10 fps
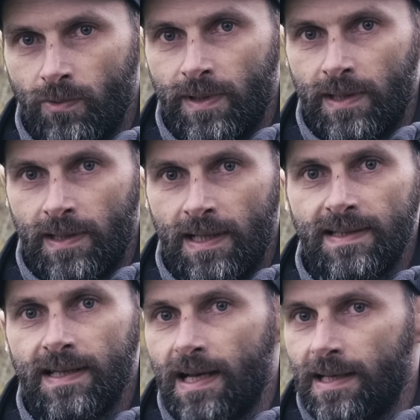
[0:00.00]
lui
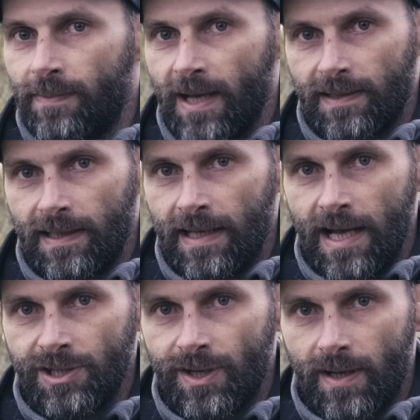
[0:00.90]
laisser de la liberté de
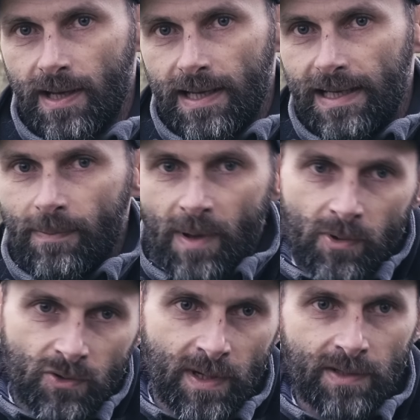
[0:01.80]
nage. Il n'a pas
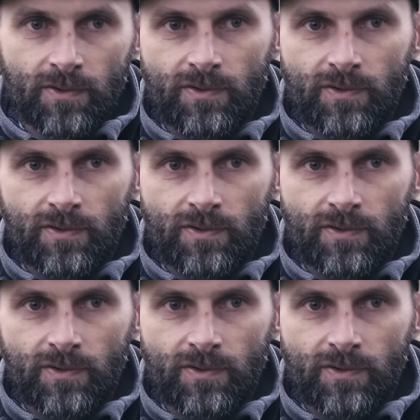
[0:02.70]
besoin de